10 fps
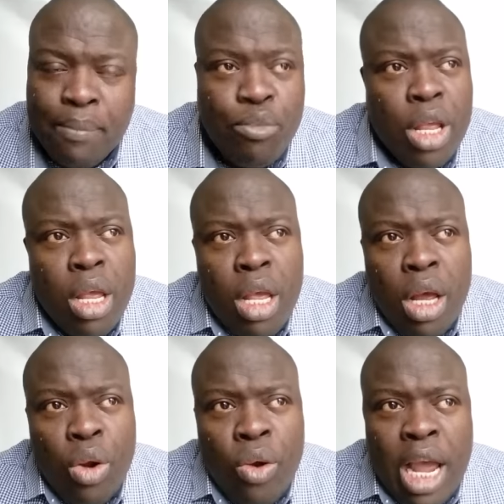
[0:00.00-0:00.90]
Hein.
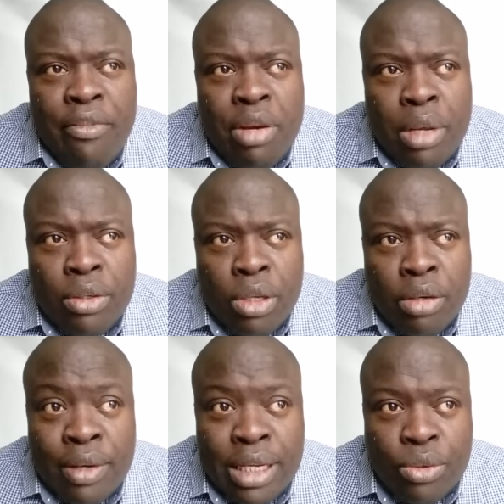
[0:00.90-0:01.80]
Le gars est venu
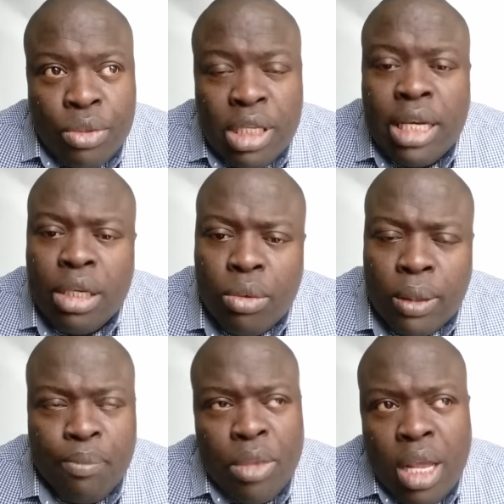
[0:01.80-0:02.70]
donner des excuses. C'est-à-dire que
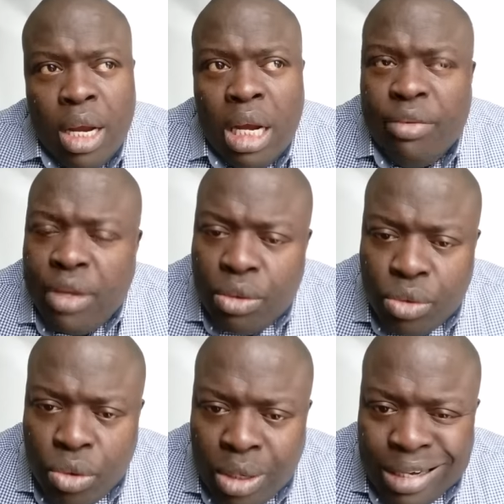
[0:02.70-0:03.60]
quoi La fille a
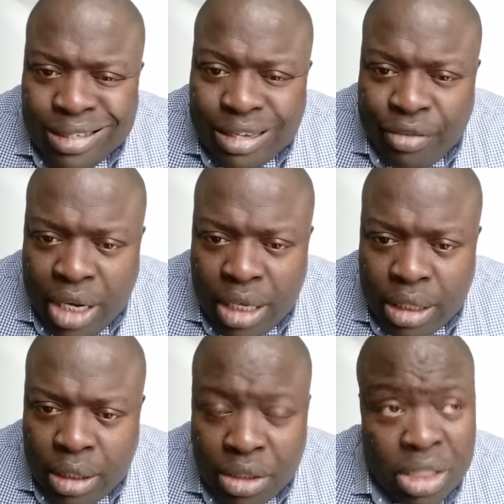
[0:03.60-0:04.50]
insulté le gars de sa
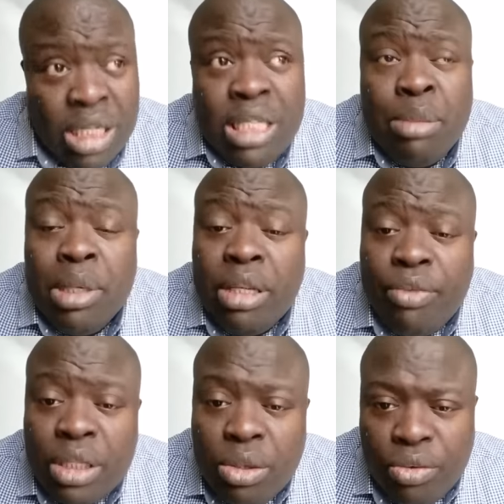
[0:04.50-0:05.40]
virilité. J'ai déjà dit maintenant, il
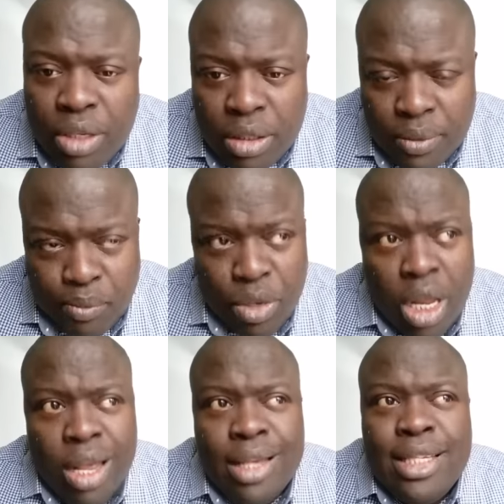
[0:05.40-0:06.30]
faut essayer aux filles.
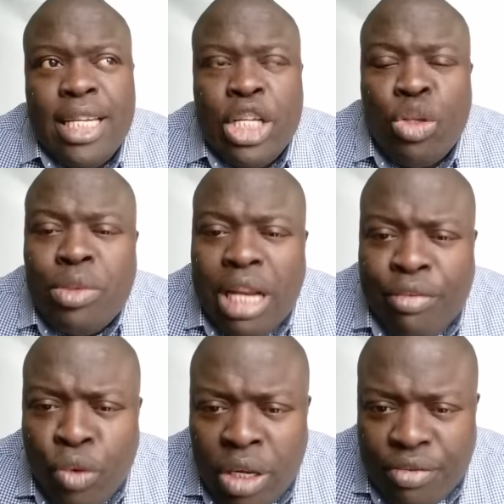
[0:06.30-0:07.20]
Si les hommes, c'est la
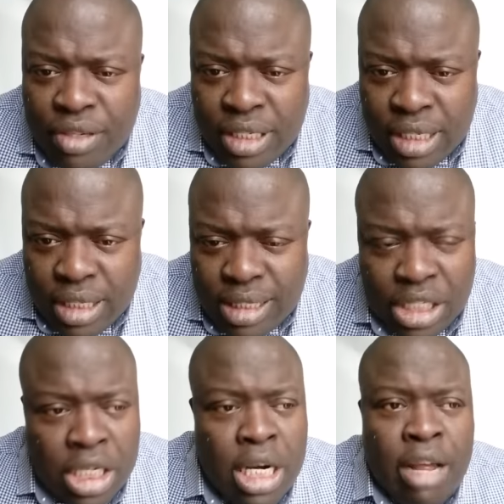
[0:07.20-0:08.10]
violence physique,
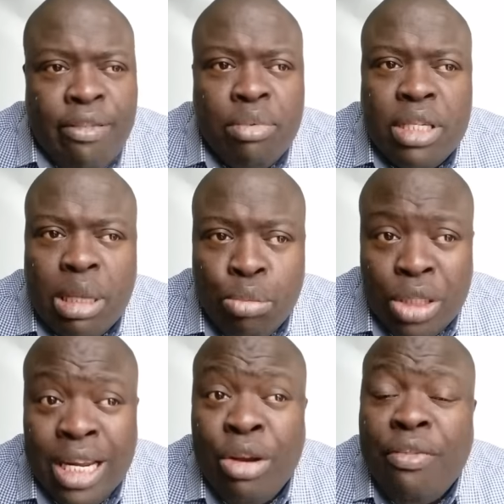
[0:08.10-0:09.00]
sachez que la femme, c'est sa
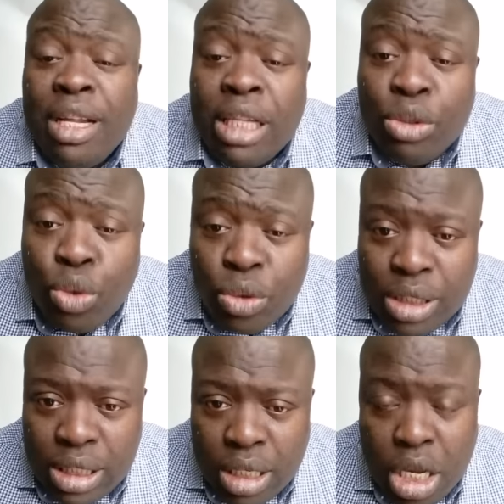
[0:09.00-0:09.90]
bouche. Et elle doit faire attention
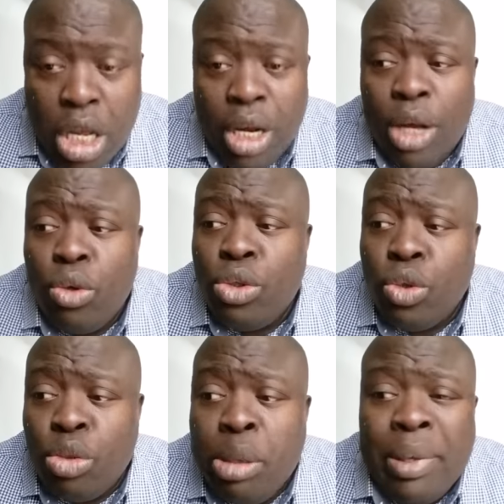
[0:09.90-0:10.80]
aussi. Quand on dit
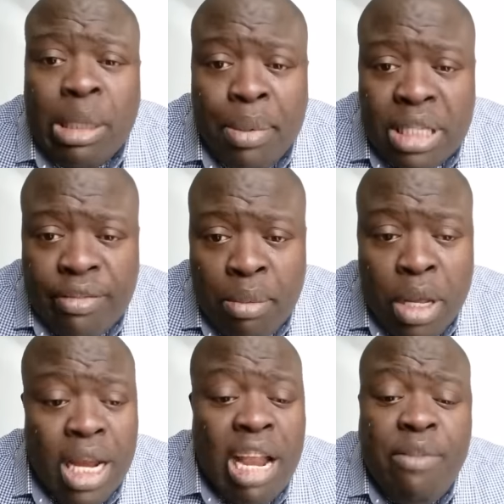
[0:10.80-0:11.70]
aux hommes de ne pas taper sa femme,
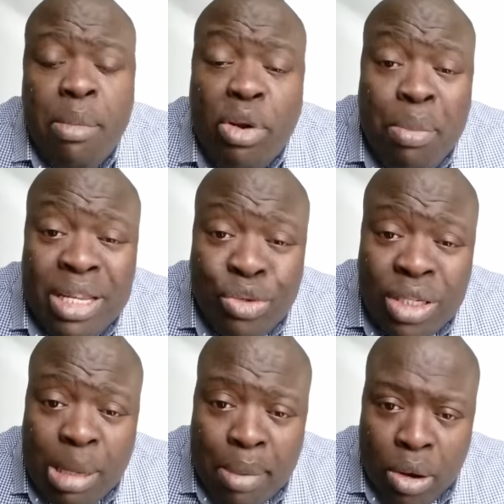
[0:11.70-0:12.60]
la femme doit
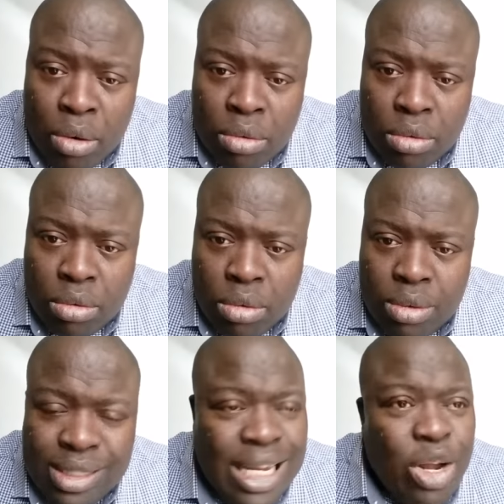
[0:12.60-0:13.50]
mesurer sa parole.
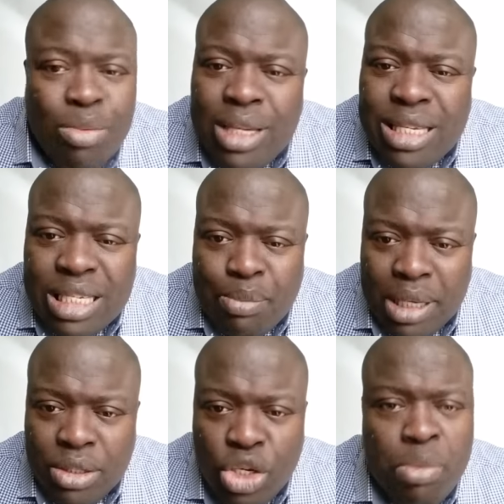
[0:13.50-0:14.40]
C'est comme ça, ça se
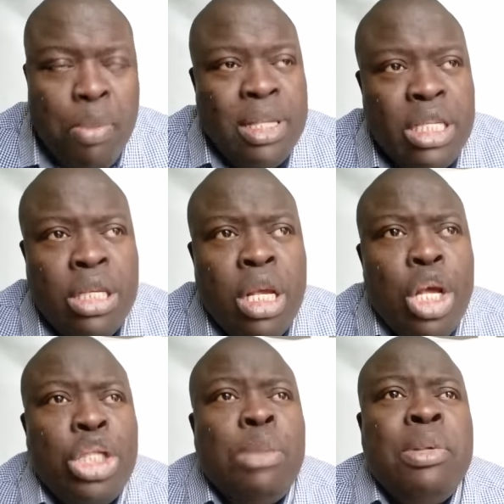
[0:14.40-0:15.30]
passe. Tu ne peux pas dire,
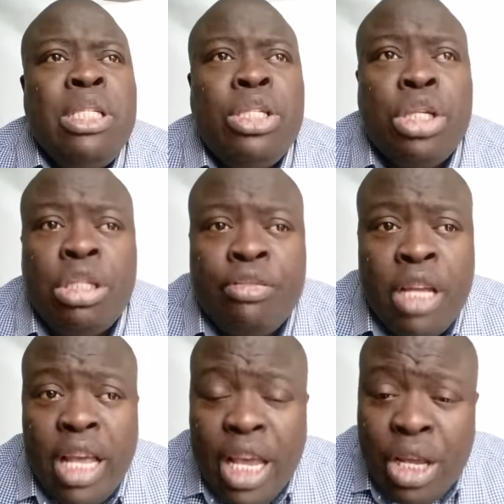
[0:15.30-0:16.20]
je peux dire ce que je
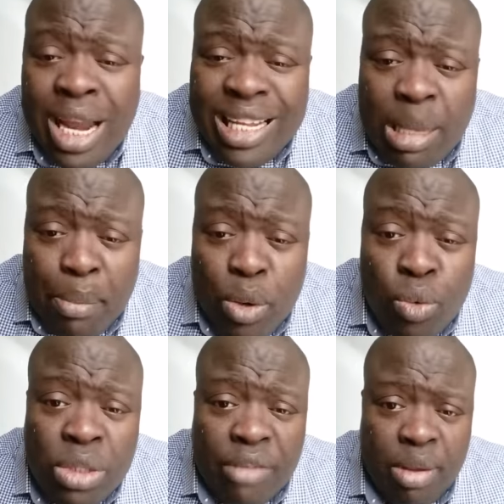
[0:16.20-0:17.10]
veux. Et elle a tapé
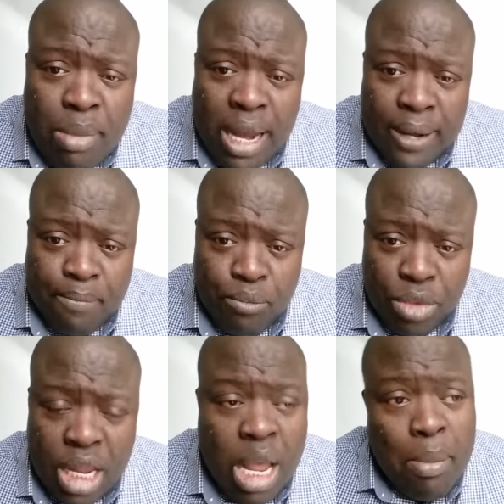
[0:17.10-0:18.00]
où ça fait mal.
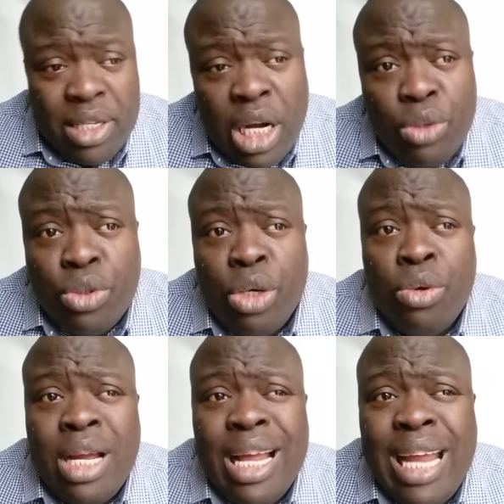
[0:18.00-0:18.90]
Parce que dans le sujet,
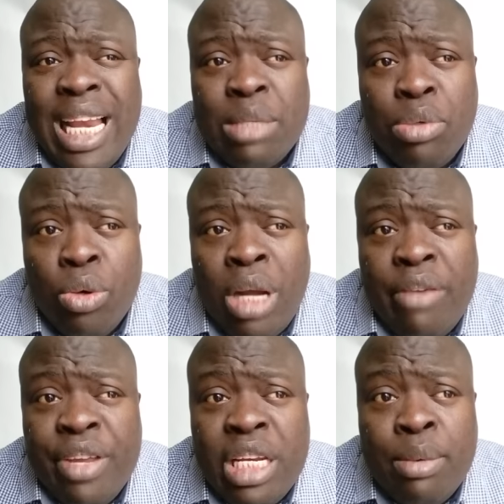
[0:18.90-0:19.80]
le gars, elle explique que le gars
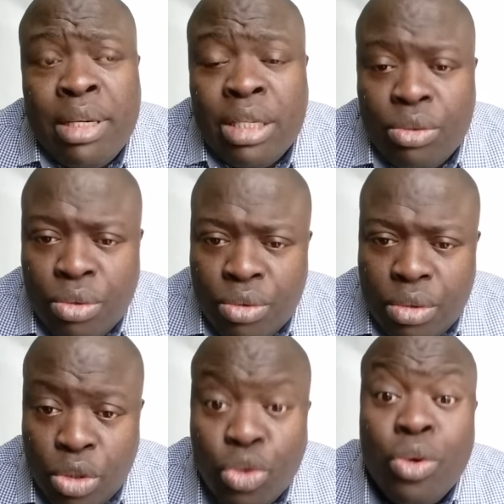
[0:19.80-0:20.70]
est venu des excuses,
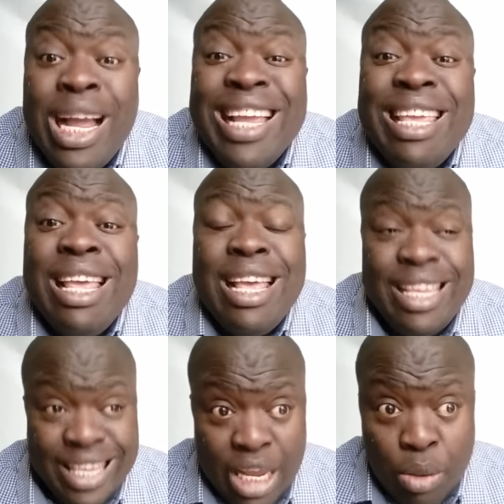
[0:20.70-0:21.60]
Donc c'est le gars qui,
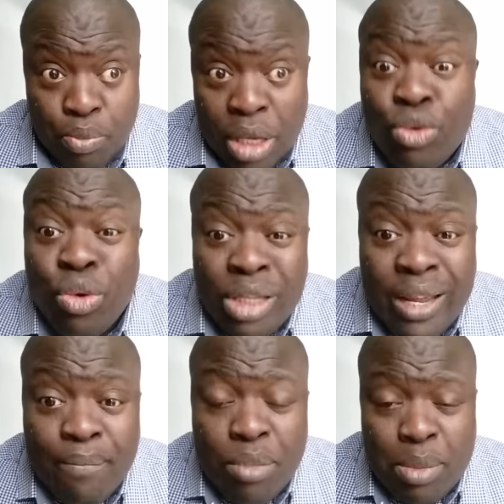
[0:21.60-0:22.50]
qui est
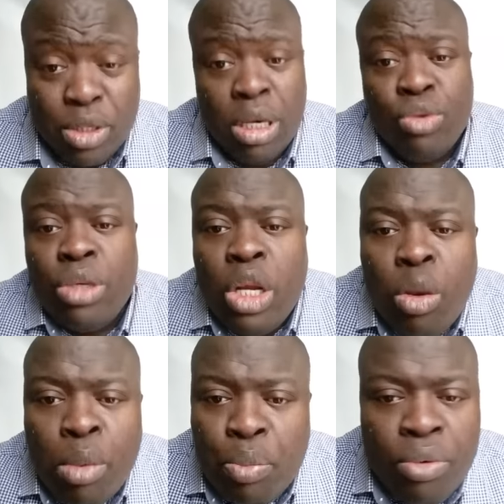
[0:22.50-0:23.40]
insulté. Parce que l'insulte d'un
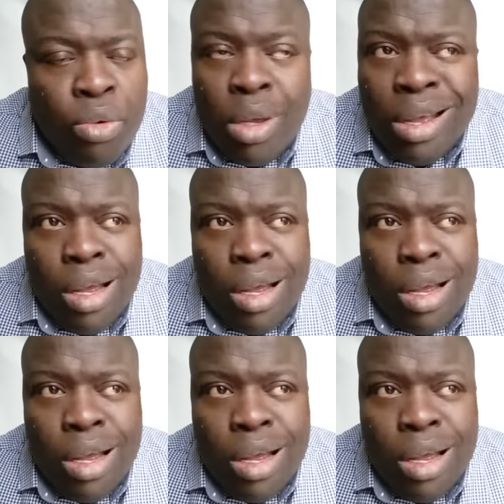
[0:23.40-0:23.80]
homme le plus.